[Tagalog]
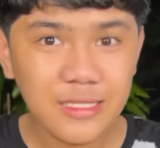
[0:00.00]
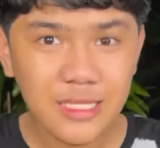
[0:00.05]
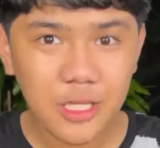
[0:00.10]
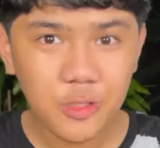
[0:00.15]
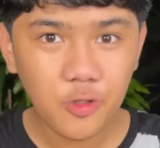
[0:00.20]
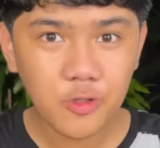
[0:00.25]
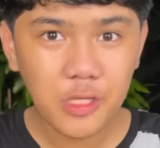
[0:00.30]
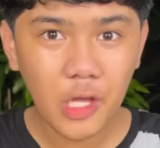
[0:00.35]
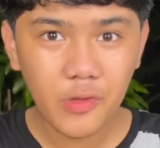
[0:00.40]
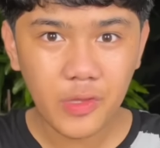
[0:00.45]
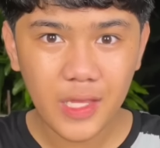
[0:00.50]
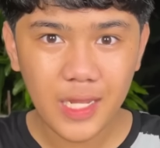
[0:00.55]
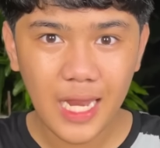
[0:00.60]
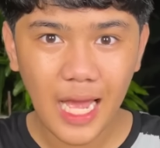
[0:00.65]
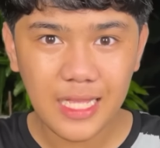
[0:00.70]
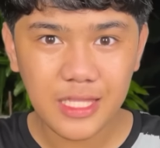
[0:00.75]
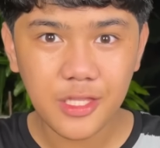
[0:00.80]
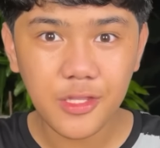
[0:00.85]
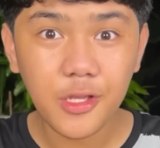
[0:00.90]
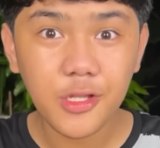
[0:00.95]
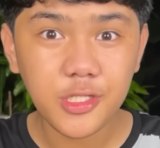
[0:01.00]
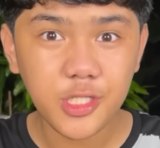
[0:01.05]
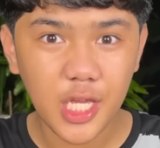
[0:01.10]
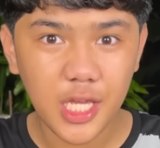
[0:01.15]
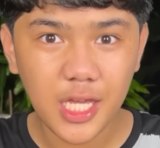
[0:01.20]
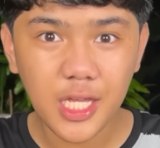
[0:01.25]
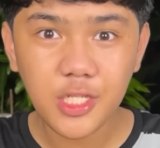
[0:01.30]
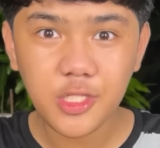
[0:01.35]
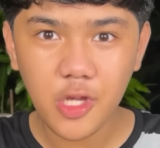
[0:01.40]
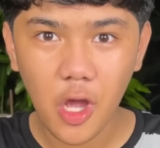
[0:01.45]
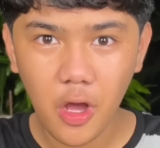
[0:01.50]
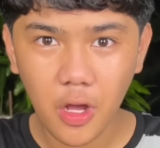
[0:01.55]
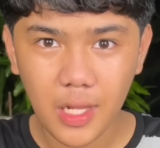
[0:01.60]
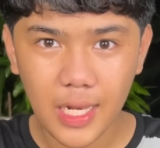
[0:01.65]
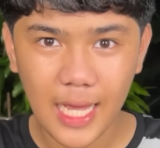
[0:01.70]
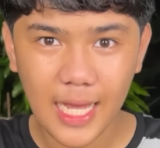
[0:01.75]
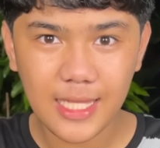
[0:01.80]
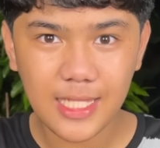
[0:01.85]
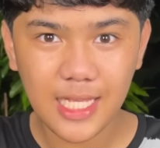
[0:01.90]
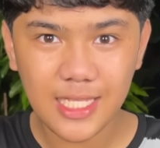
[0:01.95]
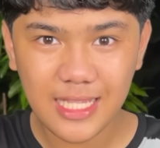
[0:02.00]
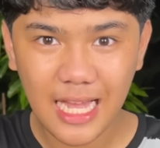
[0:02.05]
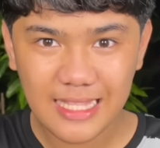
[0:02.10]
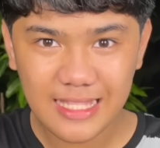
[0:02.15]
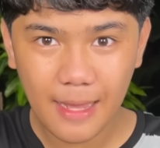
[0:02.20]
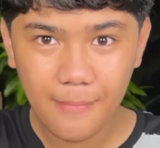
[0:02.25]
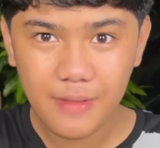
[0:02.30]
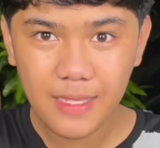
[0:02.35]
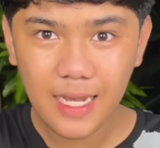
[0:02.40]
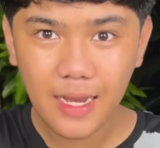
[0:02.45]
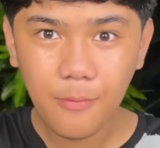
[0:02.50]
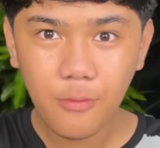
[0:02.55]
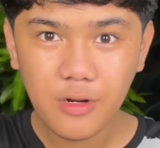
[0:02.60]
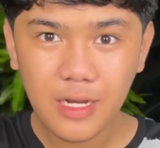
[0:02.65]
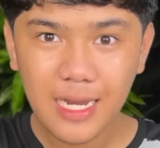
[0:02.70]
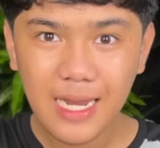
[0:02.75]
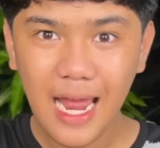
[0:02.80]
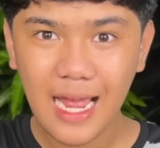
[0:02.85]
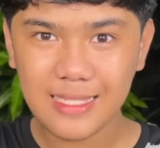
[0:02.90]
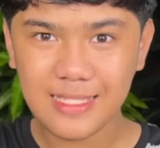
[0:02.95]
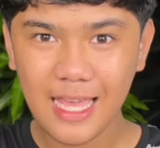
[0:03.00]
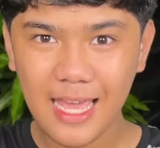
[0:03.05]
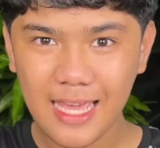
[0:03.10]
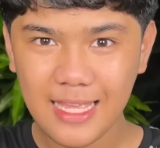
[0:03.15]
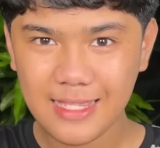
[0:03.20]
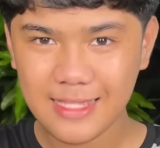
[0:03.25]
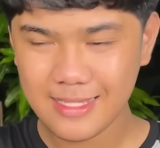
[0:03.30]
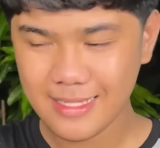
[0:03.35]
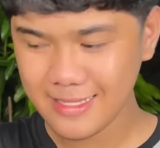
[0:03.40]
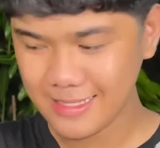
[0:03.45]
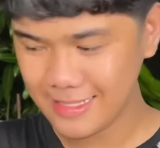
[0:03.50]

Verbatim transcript: natunaw na natin yung chicken chocolate, itatabi na muna natin.